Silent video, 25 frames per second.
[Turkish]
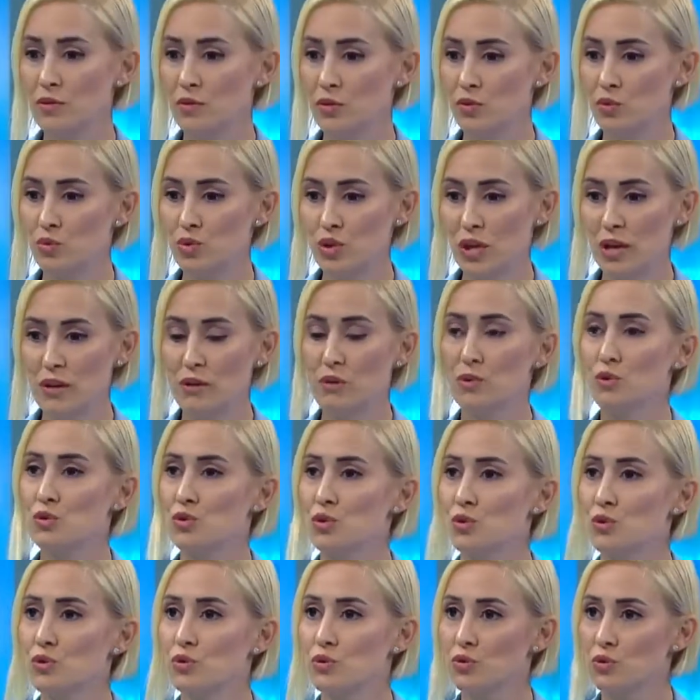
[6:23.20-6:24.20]
güncel
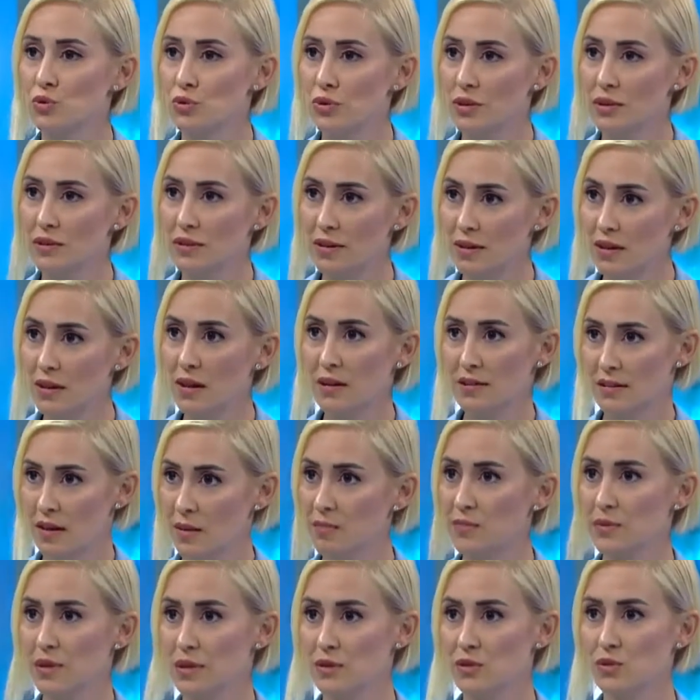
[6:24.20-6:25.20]
konjonktürüne de
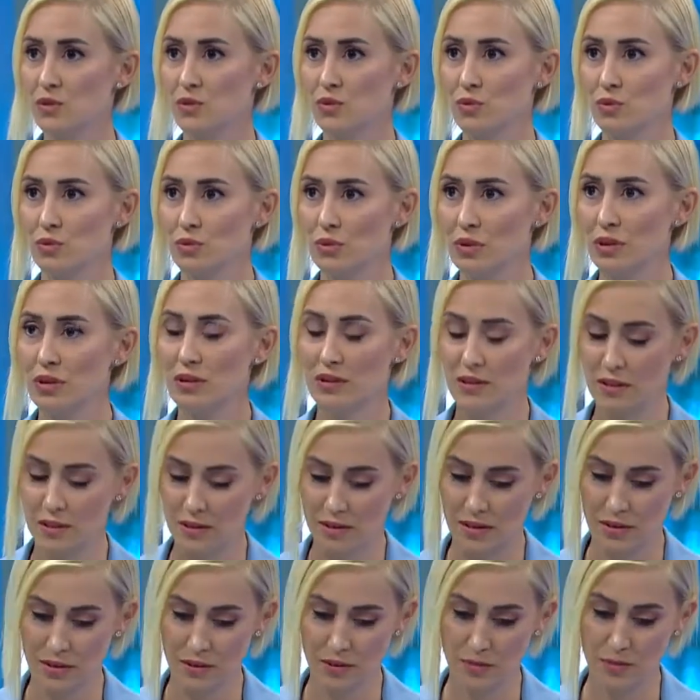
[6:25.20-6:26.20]
adaptasyonu evet. da
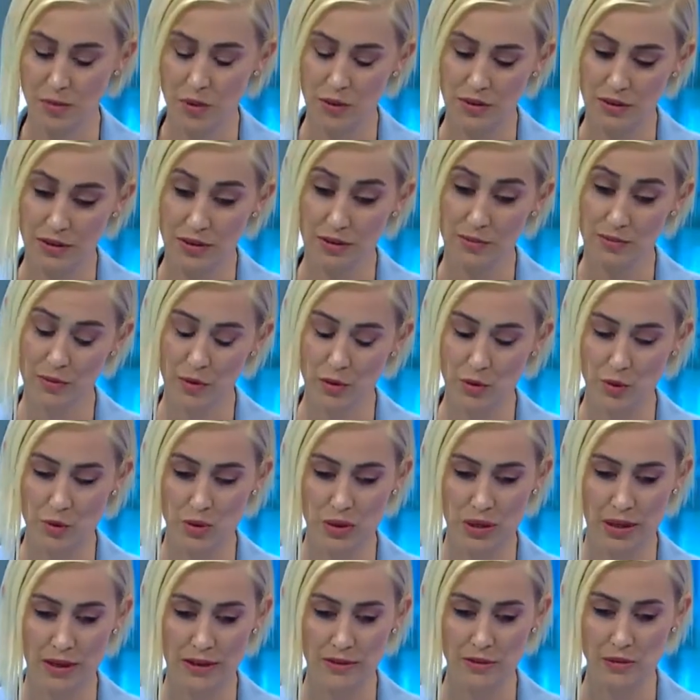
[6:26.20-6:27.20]
e, bu da
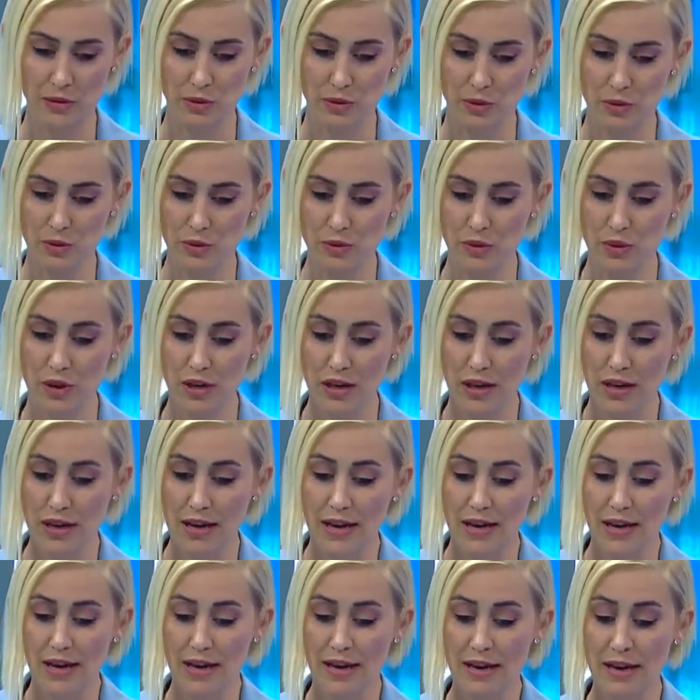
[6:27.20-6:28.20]
yükseltiyoruz.
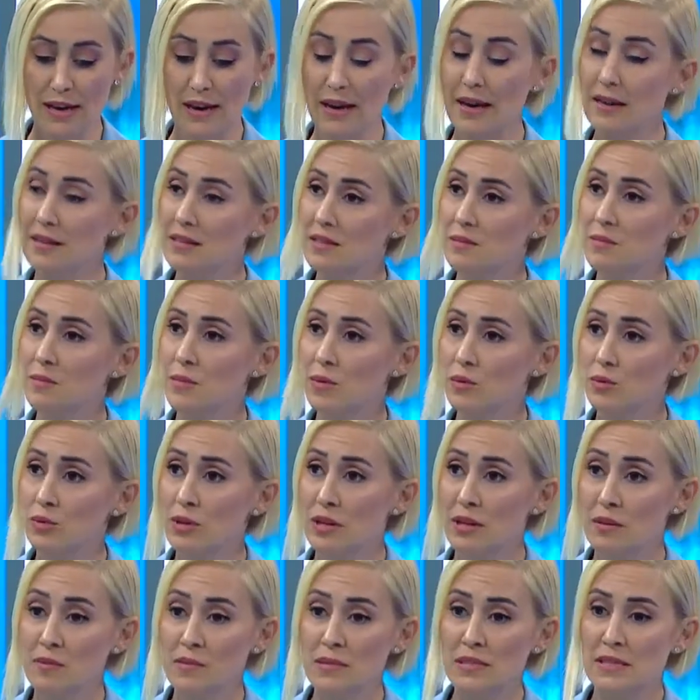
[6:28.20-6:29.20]
E, eğitim
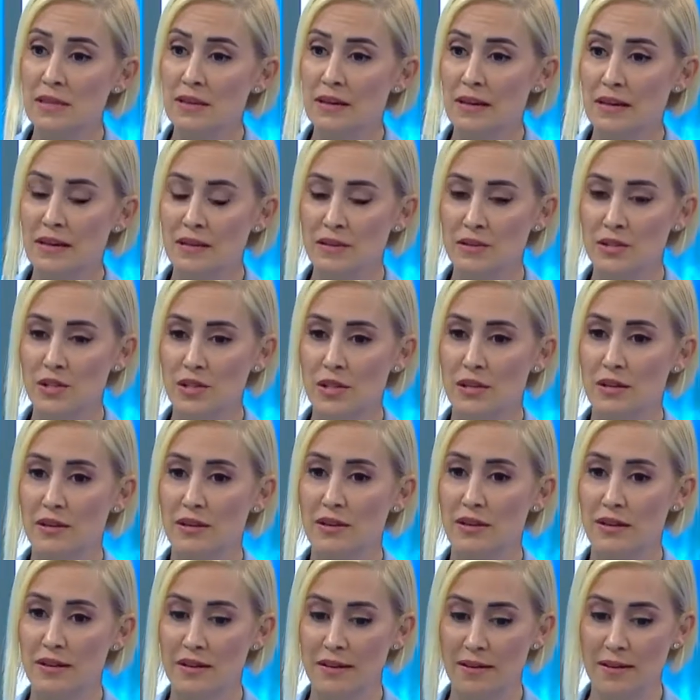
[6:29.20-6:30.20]
modelimize gelince
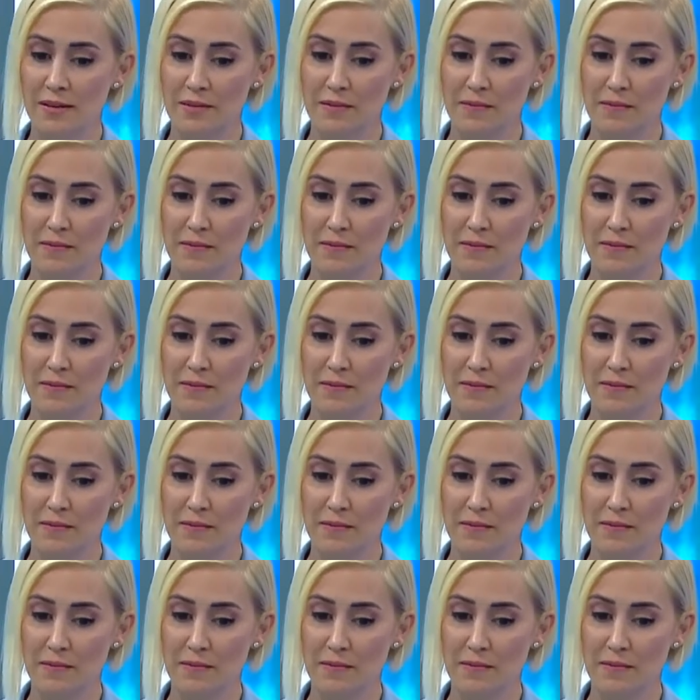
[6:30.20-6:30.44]
e,